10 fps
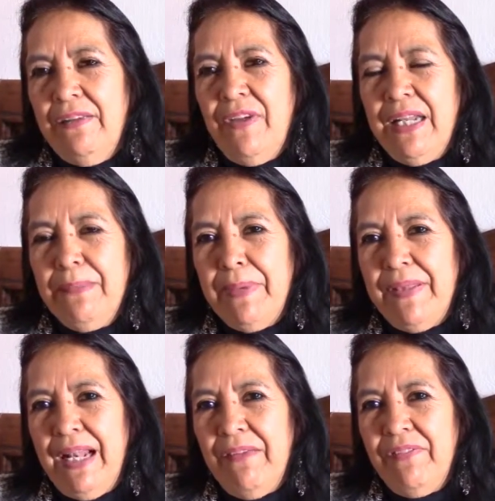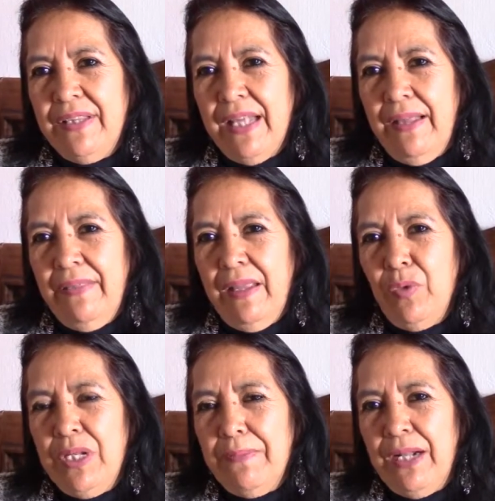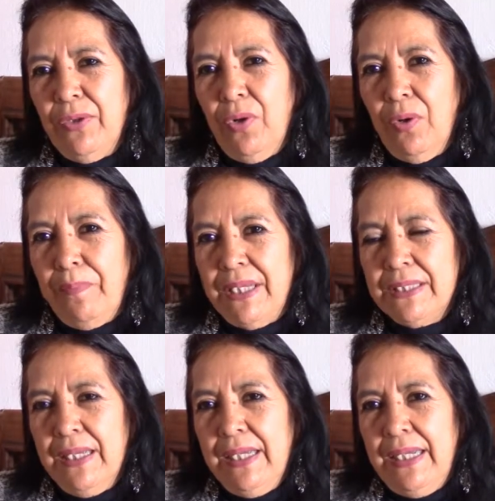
Felipe de la Vida de Willibaldo López